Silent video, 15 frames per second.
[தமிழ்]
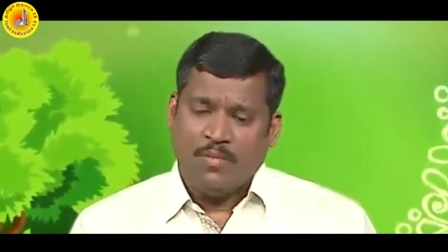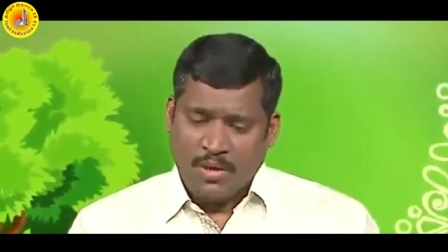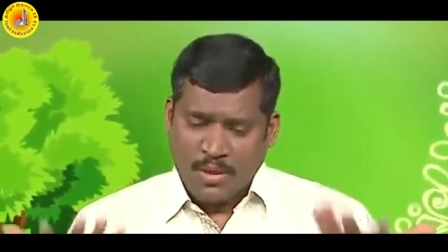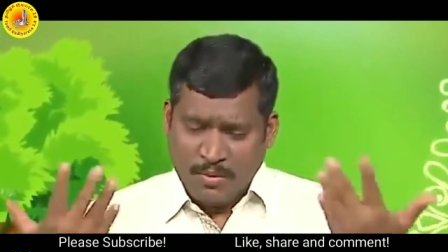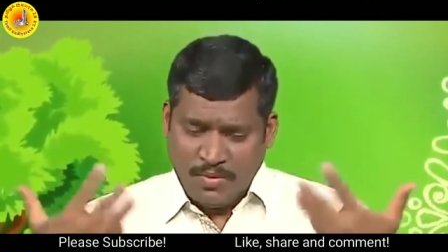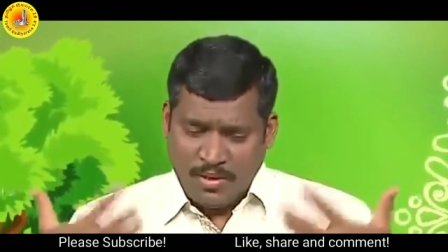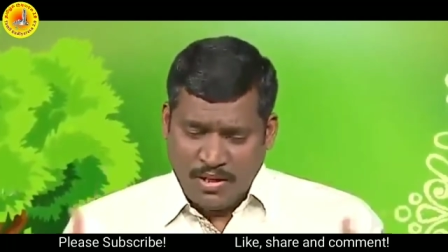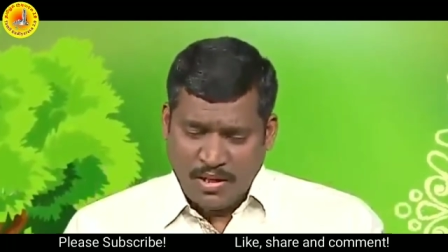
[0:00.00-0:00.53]

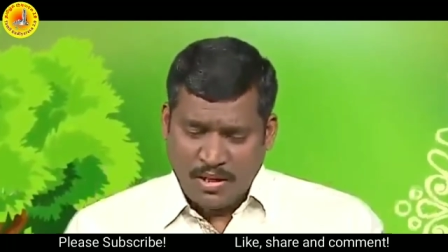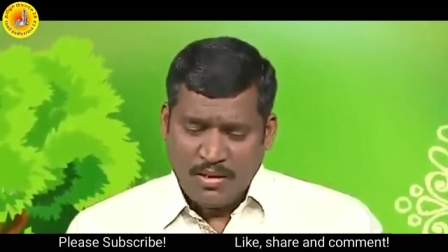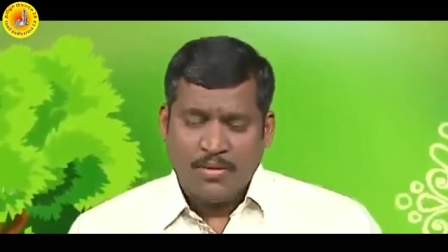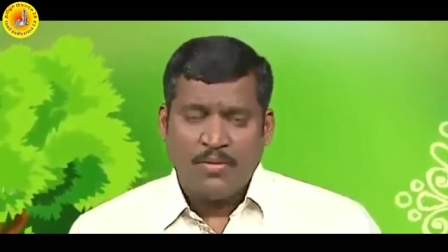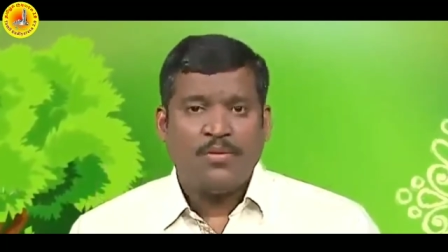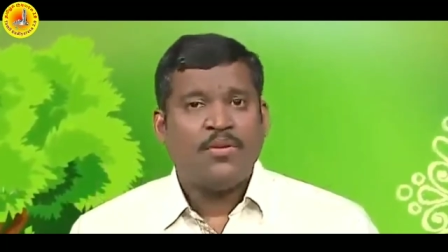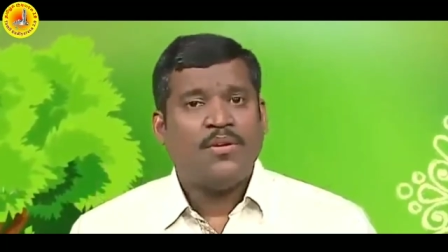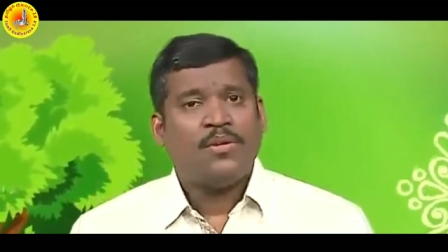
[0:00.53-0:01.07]
உடம்பு வீக்
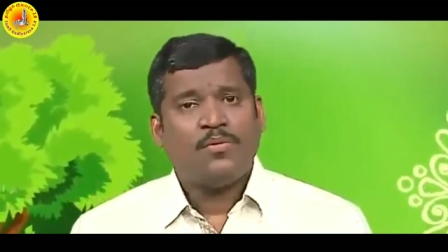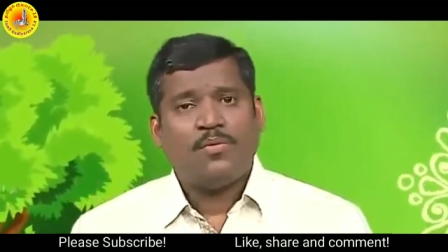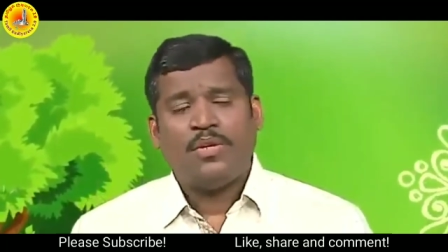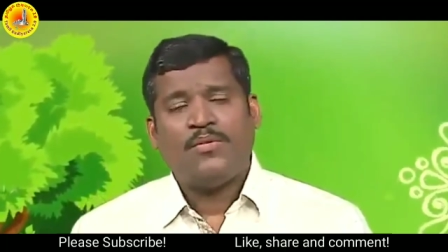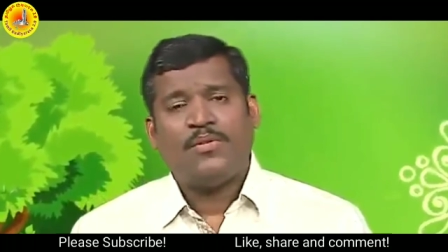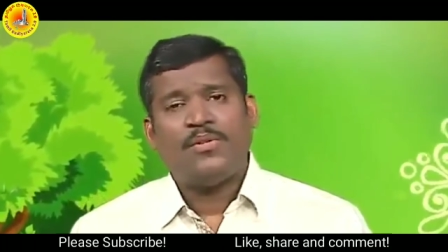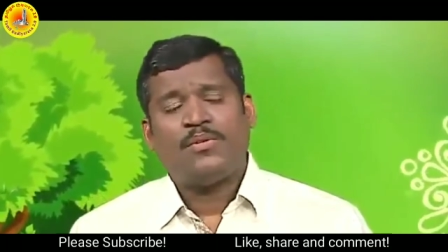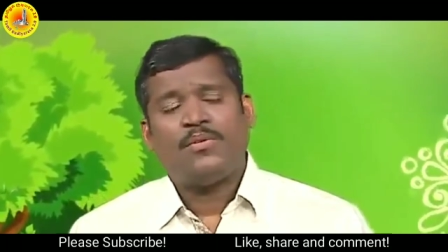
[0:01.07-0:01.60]
ஆயிரும்
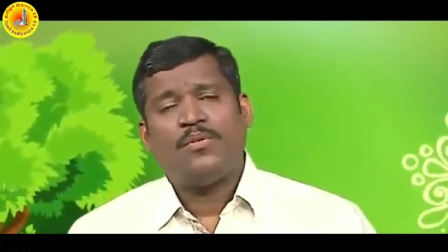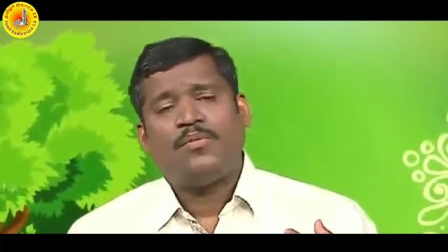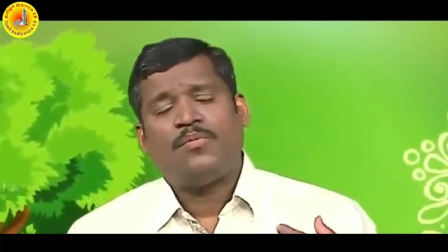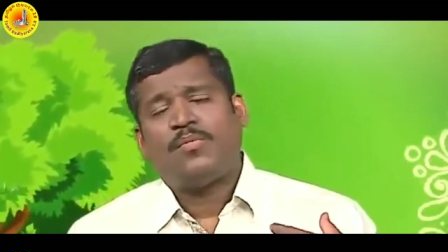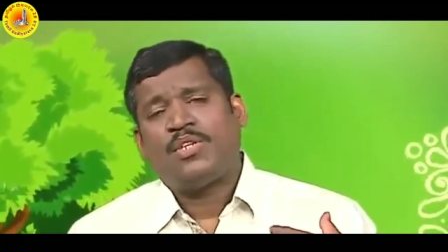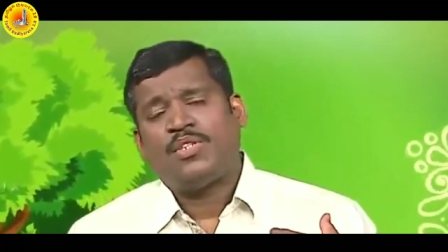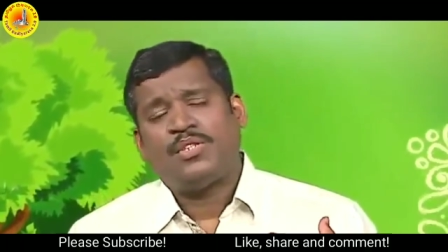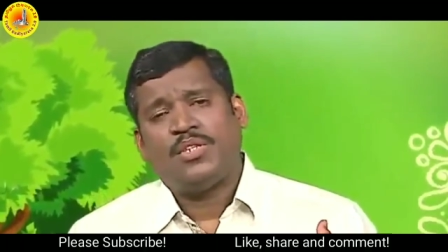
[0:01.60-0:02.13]
நோய் வந்துடும்
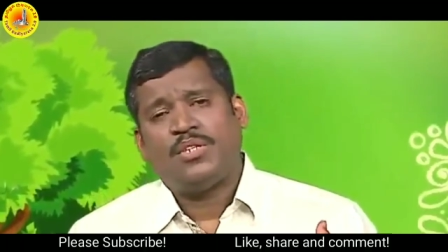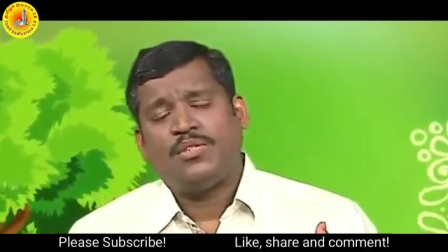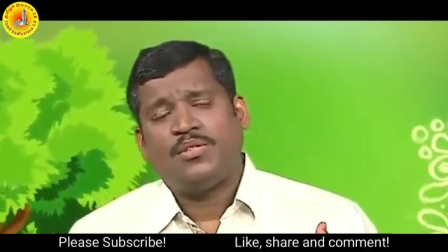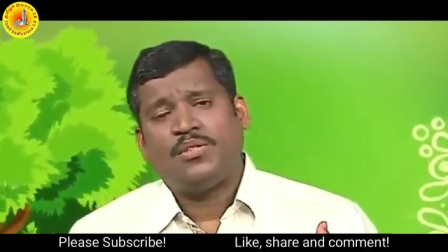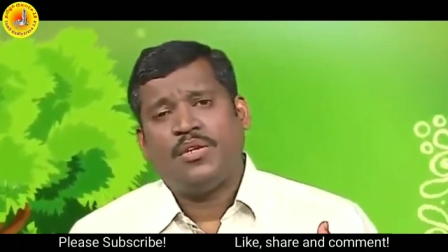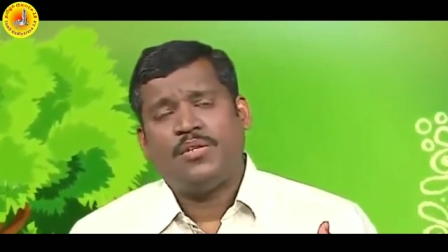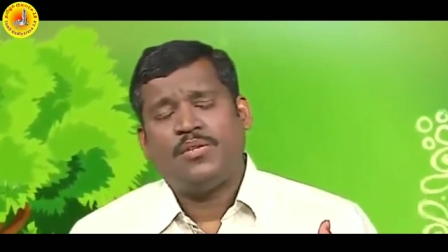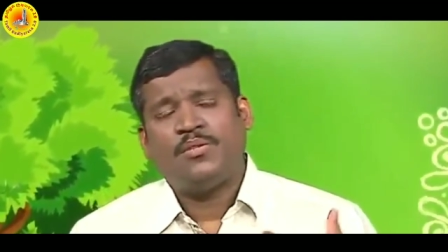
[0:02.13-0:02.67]
மனசு
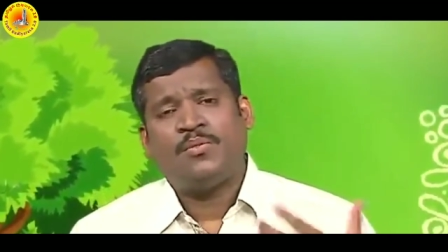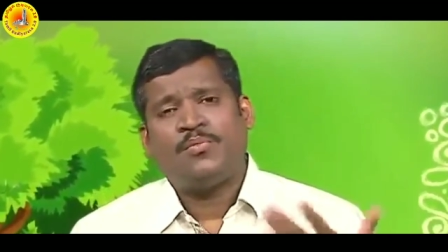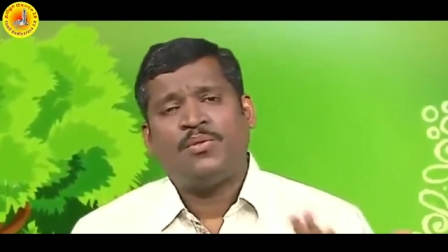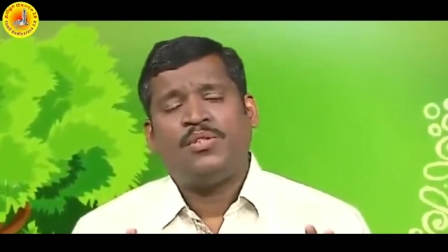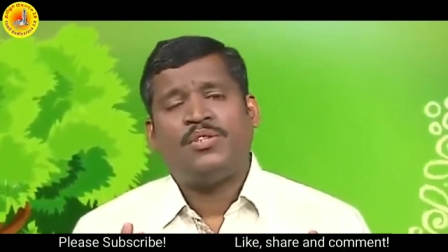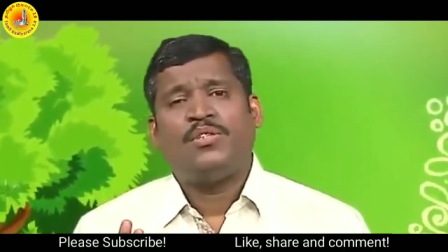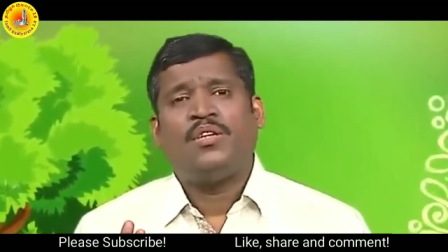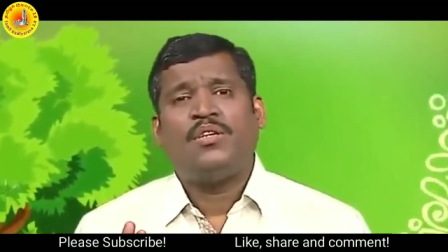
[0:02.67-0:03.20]
டென்ஷன் ஆயிரும்
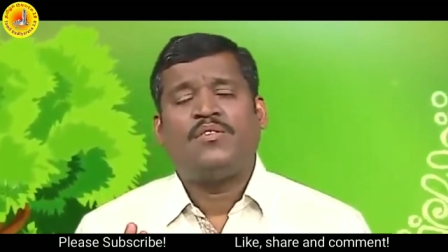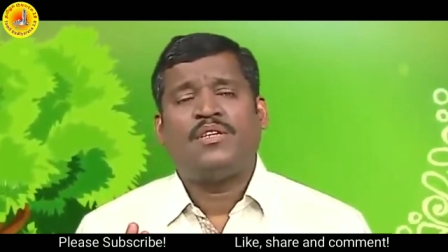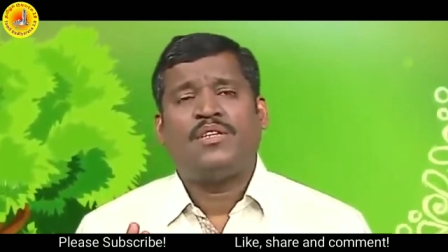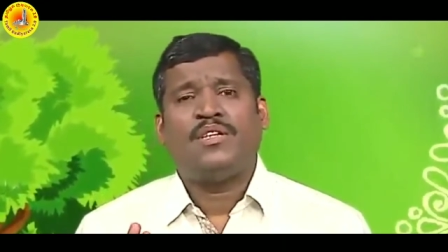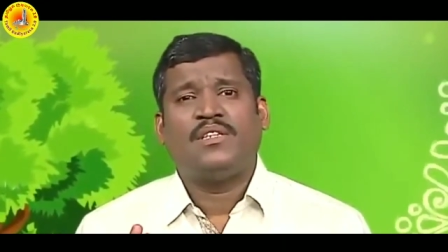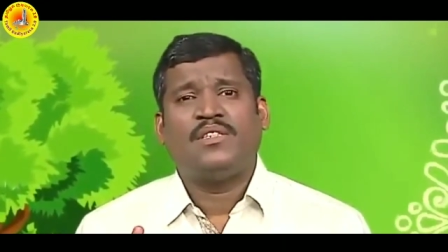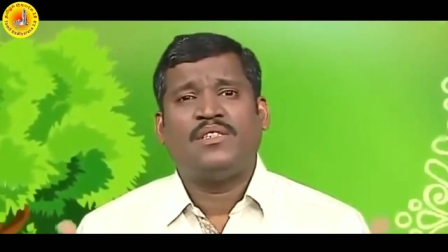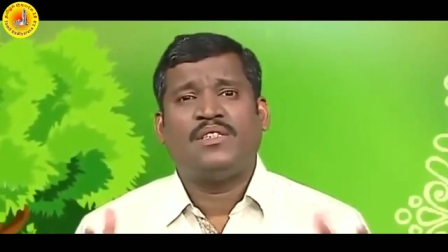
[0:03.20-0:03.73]
புத்தி தெளிவாக
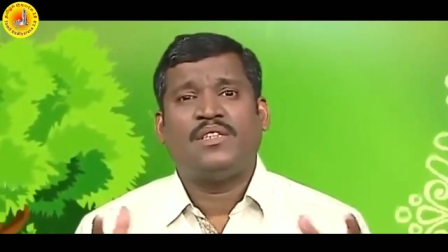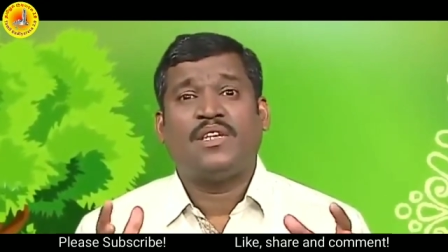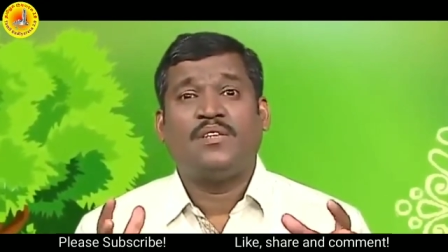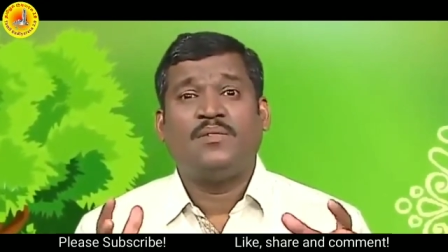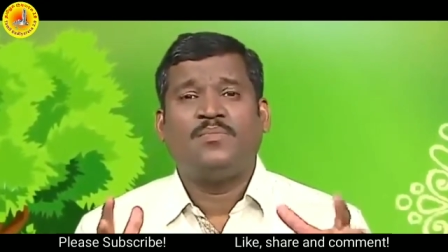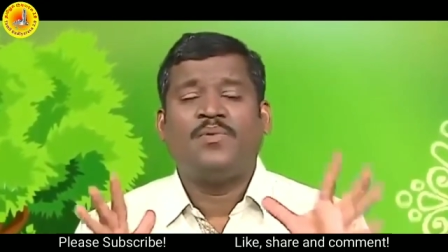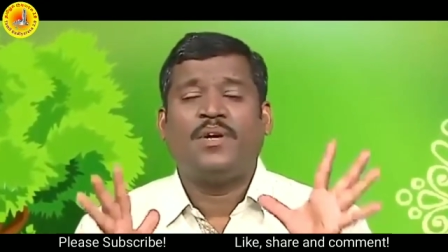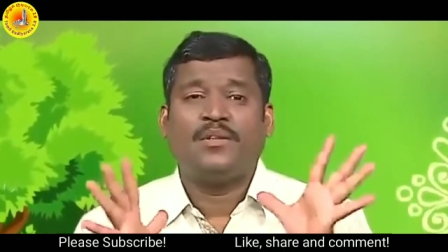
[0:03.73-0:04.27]
இருக்காது
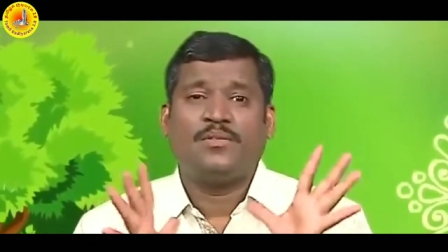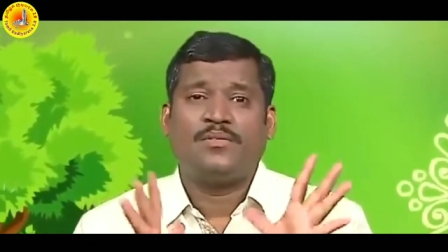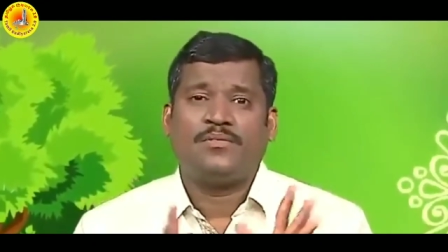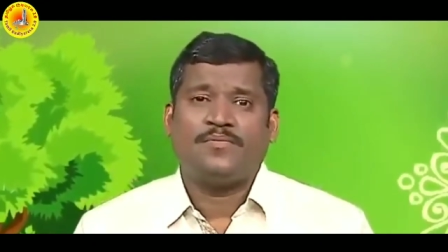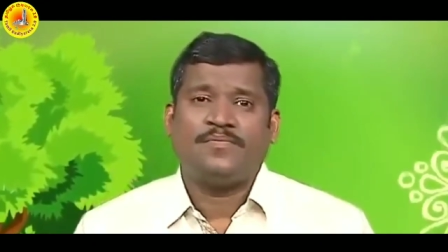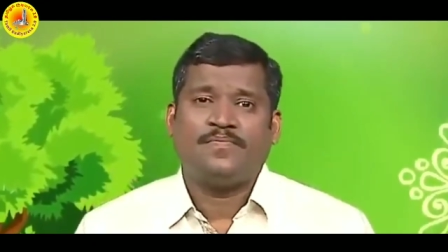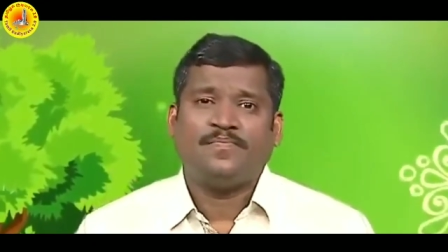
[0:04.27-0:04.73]
கடுப்பாக இருக்கும்